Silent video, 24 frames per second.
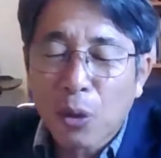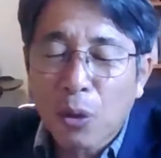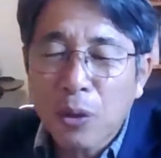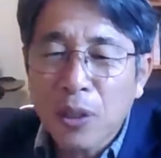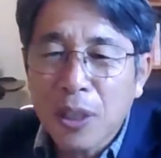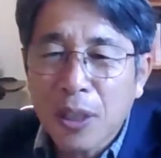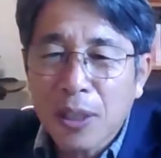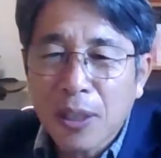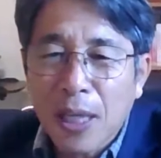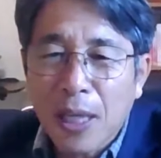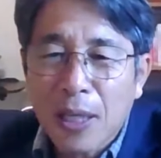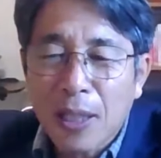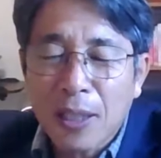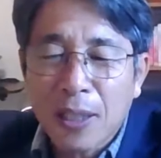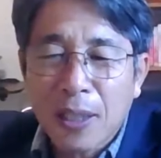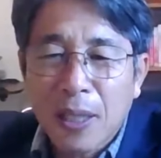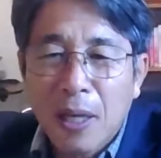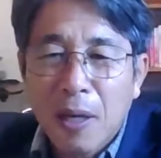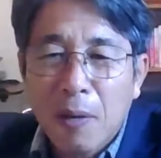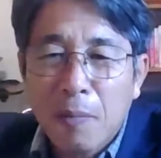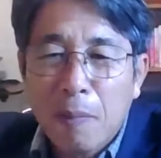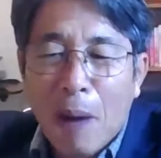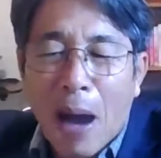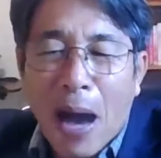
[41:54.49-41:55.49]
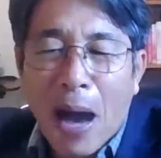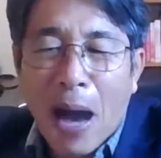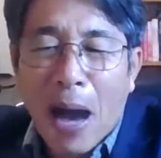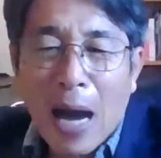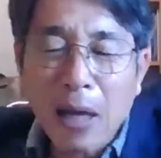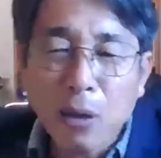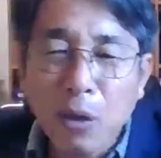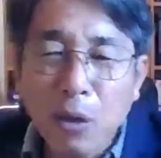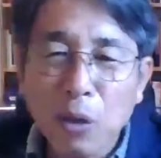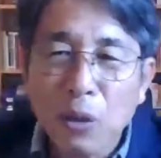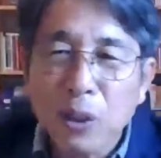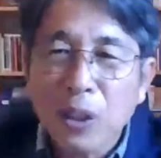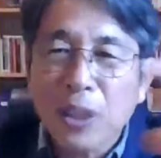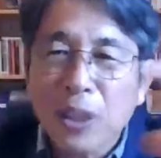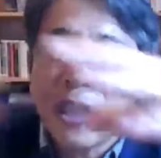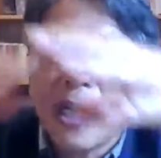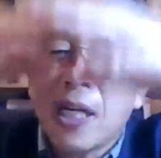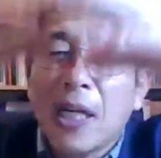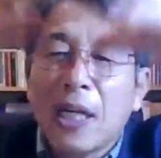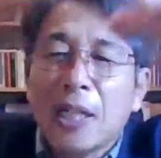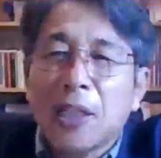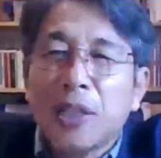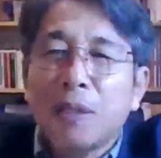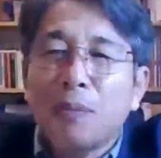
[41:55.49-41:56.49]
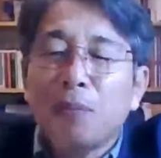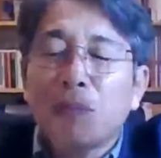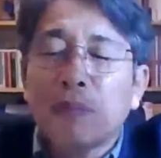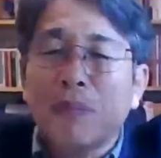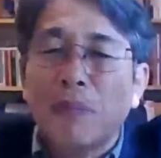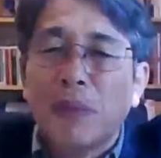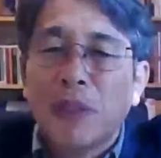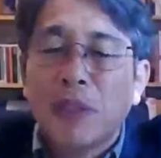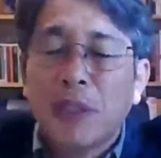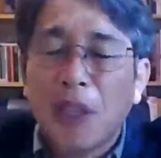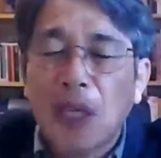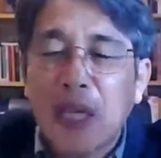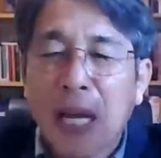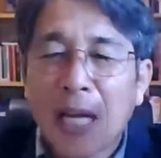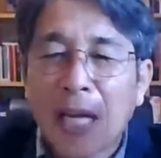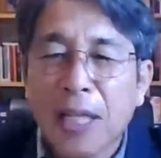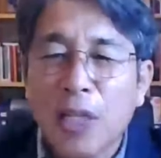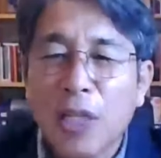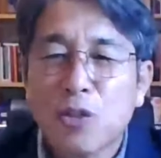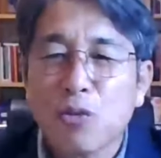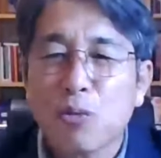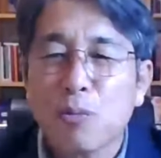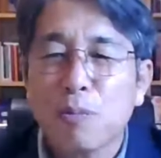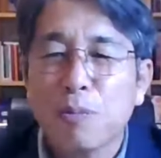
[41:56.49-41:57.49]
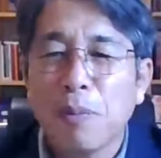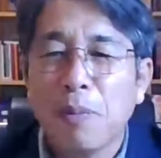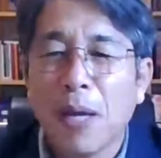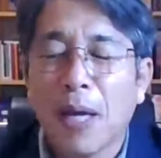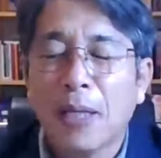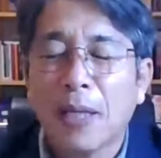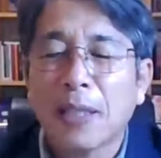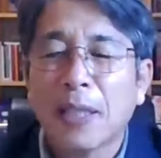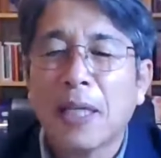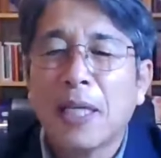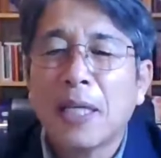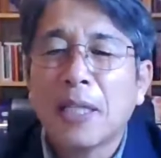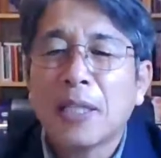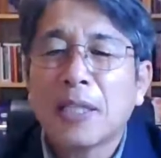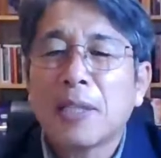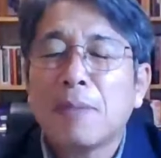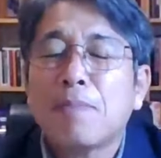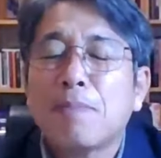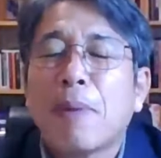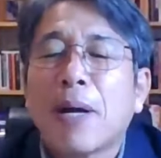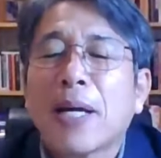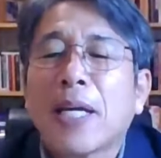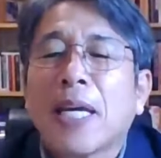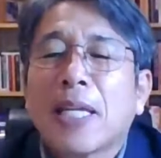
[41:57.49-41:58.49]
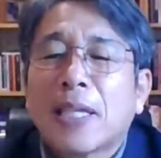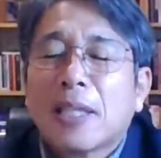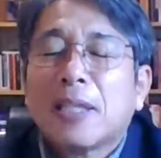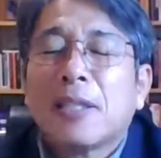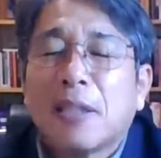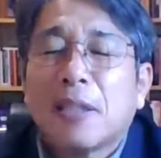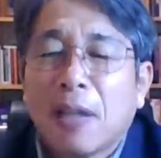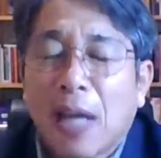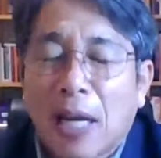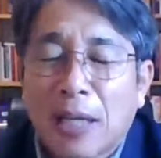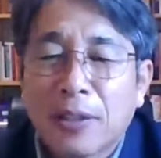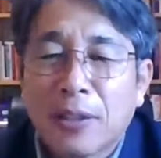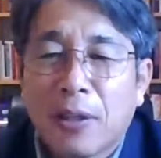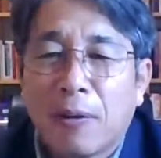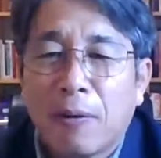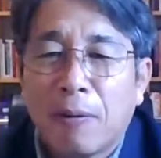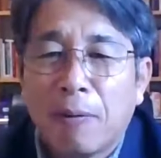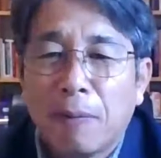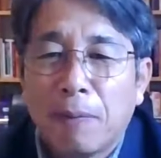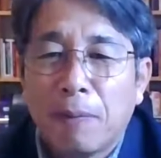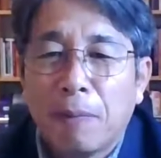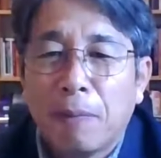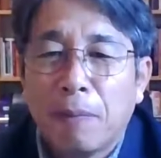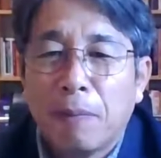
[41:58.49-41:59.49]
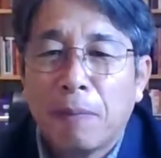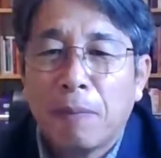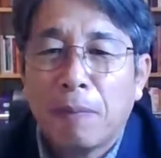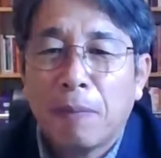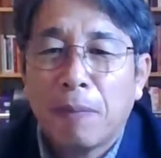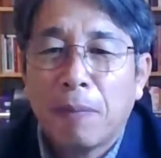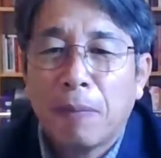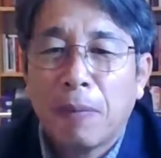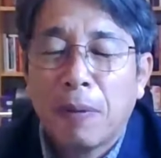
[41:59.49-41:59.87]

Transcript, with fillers: 결혼식 때는 바로 신랑이 준비한 신방에 들어가서